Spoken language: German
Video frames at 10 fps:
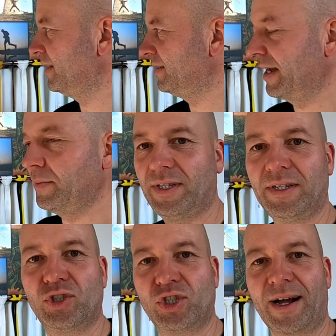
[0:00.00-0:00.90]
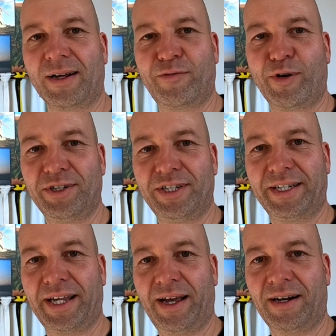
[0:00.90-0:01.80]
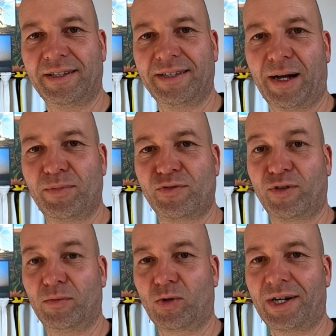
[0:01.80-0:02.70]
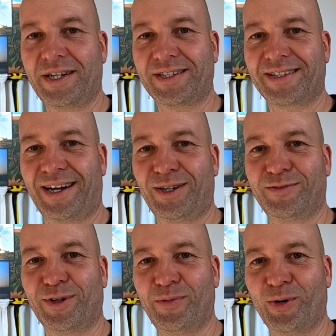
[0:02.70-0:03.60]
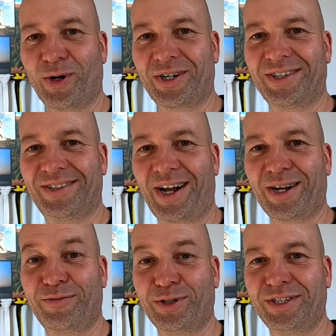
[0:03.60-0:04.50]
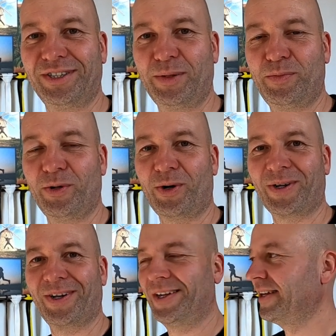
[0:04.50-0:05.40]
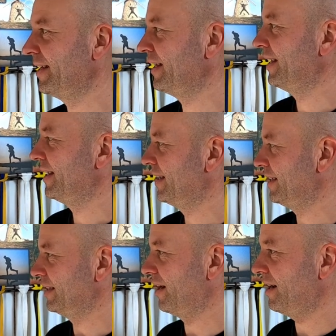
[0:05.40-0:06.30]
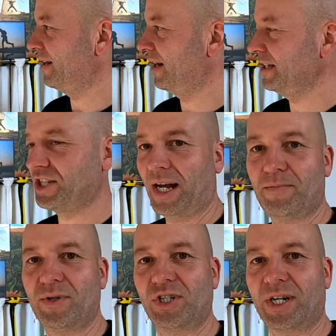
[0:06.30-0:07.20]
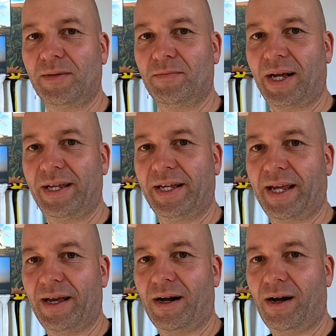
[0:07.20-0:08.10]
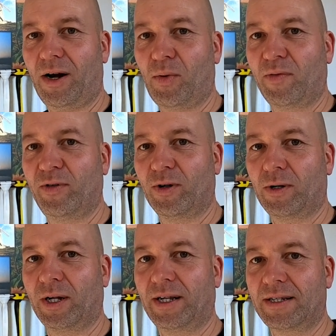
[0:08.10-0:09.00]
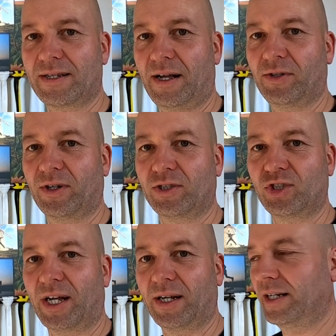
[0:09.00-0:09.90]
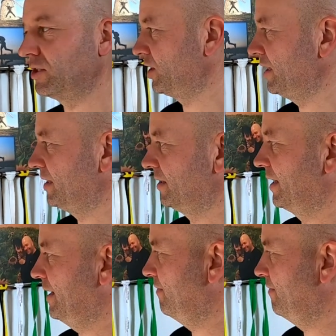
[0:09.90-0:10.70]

Die Idee mit den Stangen von Ikea, die habe ich vom Running Scout, vom Jörg. Danke für den Tipp, Jörg. Ja, ich habe mich dann bei Ikea aber für ganz andere Stangen entschieden.